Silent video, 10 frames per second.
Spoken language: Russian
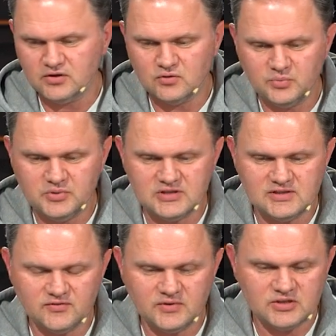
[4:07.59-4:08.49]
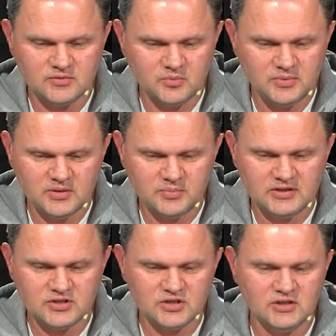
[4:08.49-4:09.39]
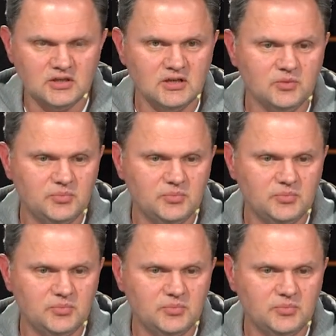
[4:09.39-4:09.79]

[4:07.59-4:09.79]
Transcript: которое пишется в нашем мобильном приложении,